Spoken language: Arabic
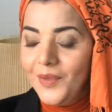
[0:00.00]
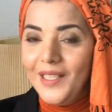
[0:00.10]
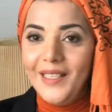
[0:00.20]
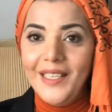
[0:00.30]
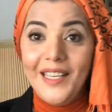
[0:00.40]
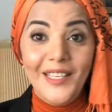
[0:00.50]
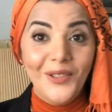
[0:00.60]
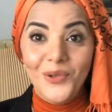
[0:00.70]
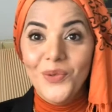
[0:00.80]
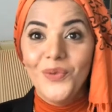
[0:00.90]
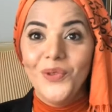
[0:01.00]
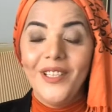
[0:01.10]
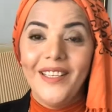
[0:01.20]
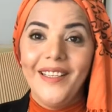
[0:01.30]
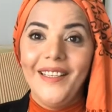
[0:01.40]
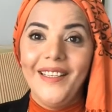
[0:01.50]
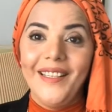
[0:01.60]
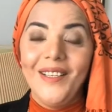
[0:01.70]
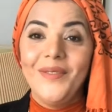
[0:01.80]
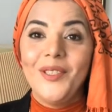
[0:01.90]
يا ريت تشوفوا
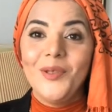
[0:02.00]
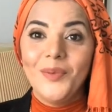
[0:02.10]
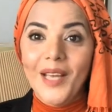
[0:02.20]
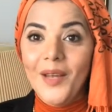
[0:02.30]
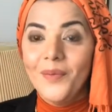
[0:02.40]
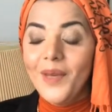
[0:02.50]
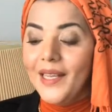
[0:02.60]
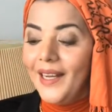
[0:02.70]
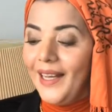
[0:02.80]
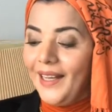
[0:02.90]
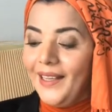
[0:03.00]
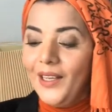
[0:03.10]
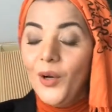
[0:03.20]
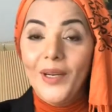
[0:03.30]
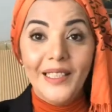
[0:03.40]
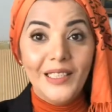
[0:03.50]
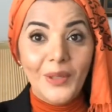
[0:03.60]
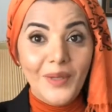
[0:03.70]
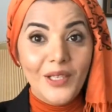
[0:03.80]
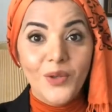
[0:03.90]
الفيديو بتاع امبارح آه، هو كان
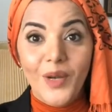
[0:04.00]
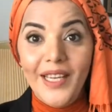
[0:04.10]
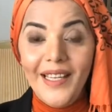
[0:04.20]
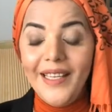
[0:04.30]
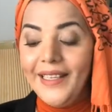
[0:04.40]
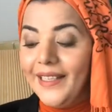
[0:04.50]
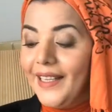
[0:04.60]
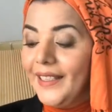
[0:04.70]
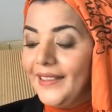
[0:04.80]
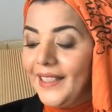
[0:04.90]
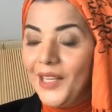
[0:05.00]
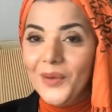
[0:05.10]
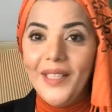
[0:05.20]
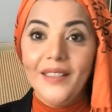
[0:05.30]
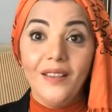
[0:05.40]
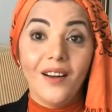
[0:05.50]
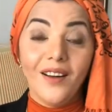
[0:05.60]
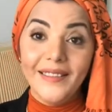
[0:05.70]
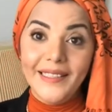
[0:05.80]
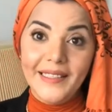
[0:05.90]
طويل شويه لكن انا تناولت
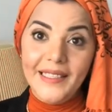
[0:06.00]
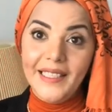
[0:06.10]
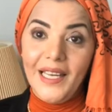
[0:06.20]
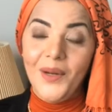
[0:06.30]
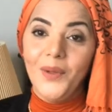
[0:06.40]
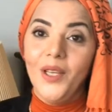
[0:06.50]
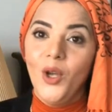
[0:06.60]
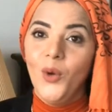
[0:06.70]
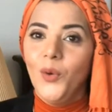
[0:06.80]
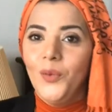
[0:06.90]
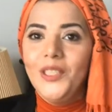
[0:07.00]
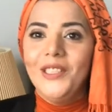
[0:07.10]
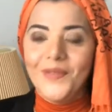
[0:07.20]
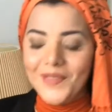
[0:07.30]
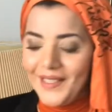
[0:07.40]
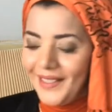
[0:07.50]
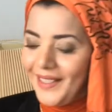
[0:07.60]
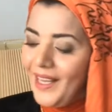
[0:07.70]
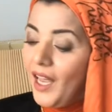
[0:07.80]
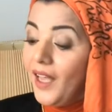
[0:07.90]
نقاط كتيره قوي وبالتفصيل
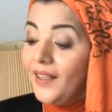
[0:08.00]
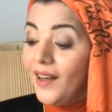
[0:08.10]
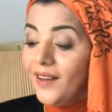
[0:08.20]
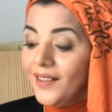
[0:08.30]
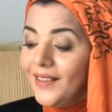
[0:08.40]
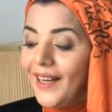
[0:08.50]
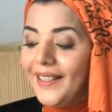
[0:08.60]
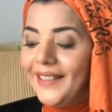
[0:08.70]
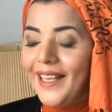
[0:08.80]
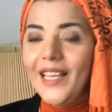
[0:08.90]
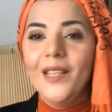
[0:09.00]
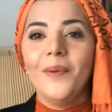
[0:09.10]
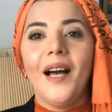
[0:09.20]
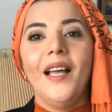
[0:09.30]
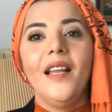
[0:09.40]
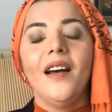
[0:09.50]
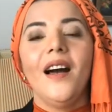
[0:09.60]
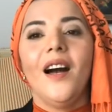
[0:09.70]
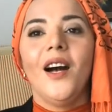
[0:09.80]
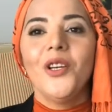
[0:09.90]
النهارده هتكلم على
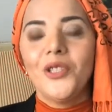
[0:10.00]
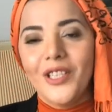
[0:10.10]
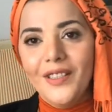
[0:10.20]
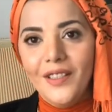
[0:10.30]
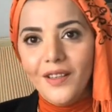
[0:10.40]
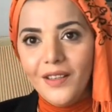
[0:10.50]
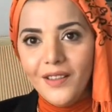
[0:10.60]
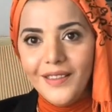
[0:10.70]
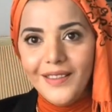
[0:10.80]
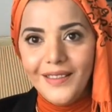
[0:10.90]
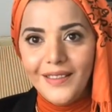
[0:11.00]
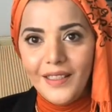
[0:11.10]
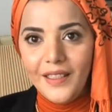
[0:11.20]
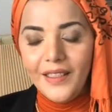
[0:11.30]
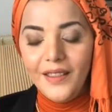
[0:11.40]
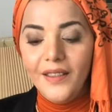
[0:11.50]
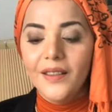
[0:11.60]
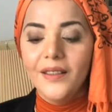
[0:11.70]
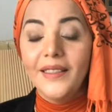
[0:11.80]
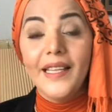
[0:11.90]
عشر نقاط
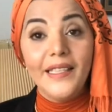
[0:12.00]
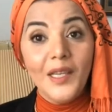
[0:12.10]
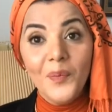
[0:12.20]
آه، تانية